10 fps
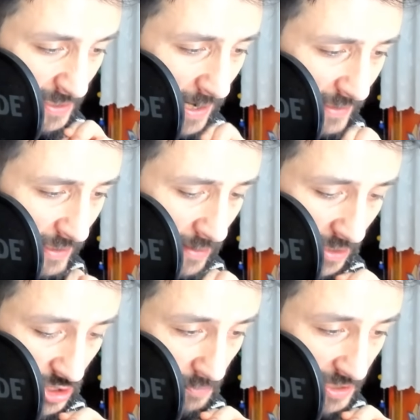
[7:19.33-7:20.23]
Sakin
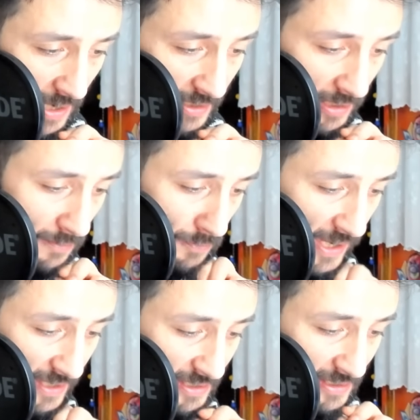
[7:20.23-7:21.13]
hacım sakin.
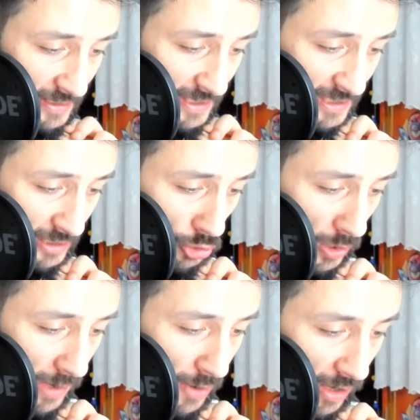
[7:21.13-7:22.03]
Biraz sizi
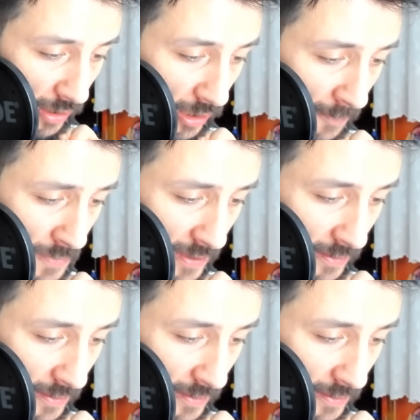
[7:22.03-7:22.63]
şöyle bir alalım.